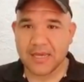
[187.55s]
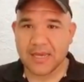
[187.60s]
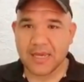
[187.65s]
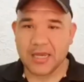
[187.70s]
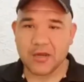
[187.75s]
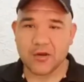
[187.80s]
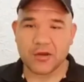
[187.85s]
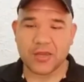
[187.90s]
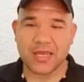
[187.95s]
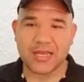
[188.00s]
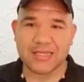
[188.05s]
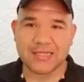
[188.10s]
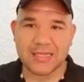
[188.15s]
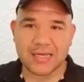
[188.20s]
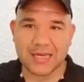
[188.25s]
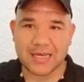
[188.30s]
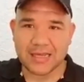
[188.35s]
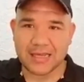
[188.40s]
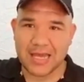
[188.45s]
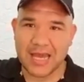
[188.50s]
y no quiere
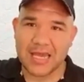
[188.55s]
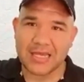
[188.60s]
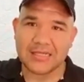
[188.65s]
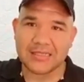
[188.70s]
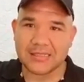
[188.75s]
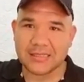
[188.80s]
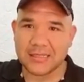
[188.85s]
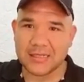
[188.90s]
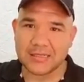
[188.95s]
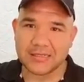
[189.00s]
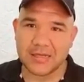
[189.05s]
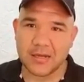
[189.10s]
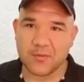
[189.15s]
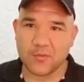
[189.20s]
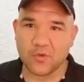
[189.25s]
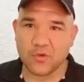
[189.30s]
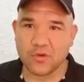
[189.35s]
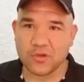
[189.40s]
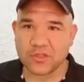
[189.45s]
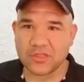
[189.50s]
decir que te aísles del
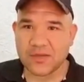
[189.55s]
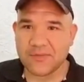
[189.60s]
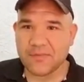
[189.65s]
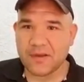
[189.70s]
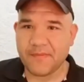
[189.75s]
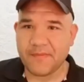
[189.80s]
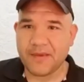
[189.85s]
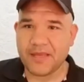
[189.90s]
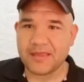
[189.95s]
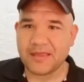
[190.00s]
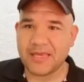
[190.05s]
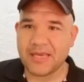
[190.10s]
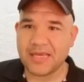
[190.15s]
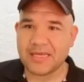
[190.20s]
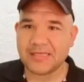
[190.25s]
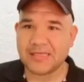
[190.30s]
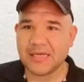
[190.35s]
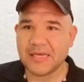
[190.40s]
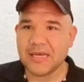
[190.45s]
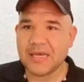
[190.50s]
mundo, simplemente
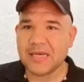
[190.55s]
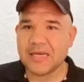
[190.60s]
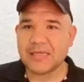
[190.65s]
es